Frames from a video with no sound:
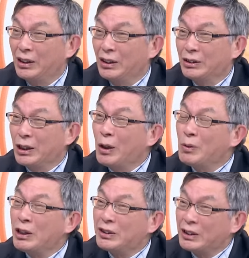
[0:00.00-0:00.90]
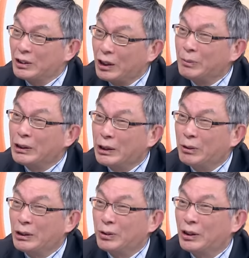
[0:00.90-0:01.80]
嗯，然后为了这个特别提
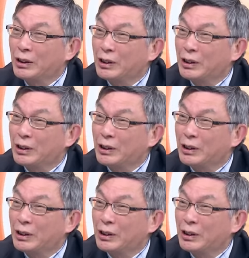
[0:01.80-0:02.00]
款权，